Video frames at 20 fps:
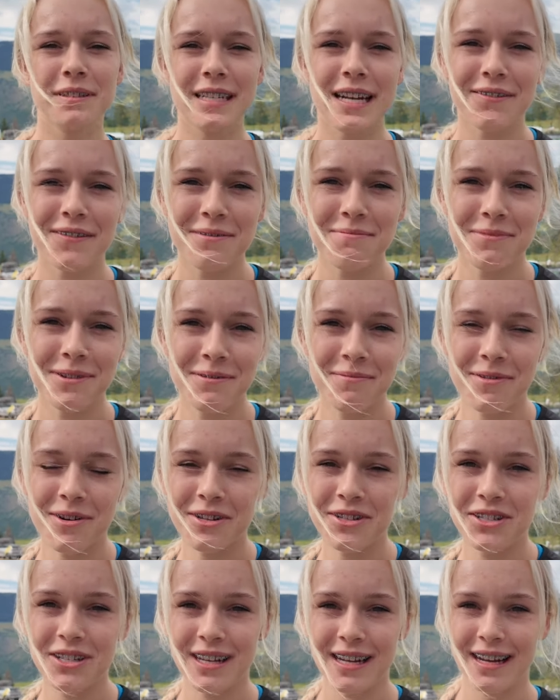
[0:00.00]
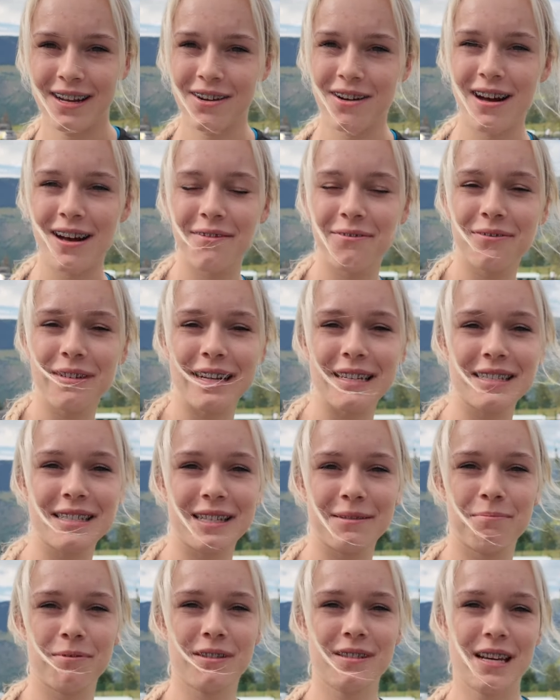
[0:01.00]
Pozdrawiam moją rodzinę, kocham
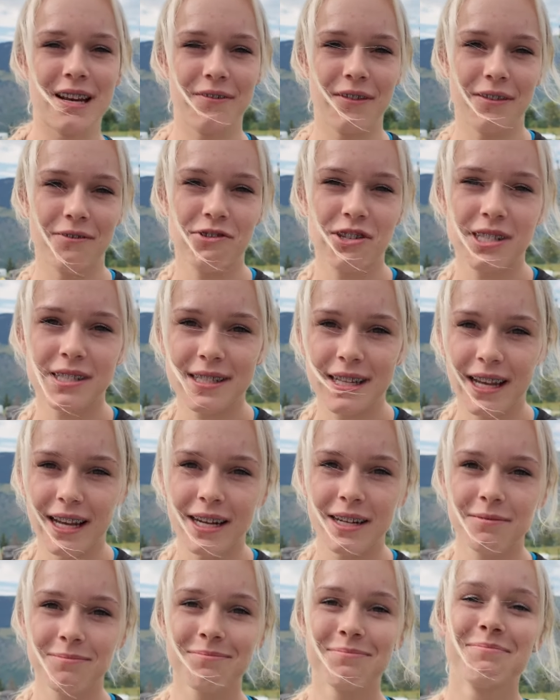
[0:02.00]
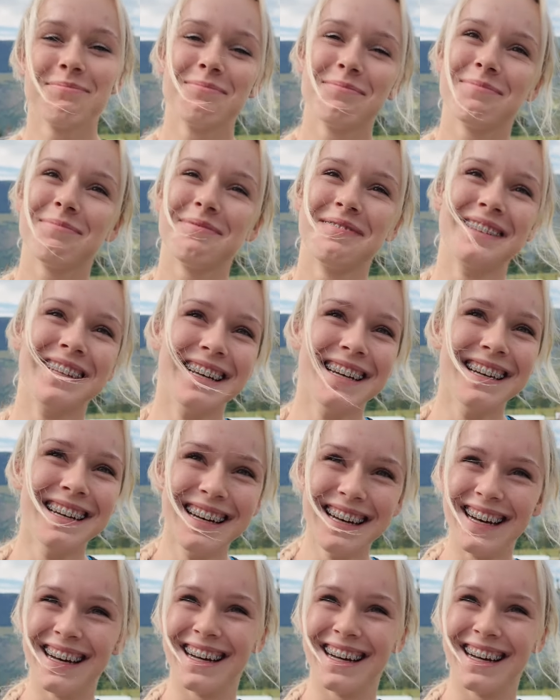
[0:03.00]
Was i pozdrawiam wszystkich. Pa, pa.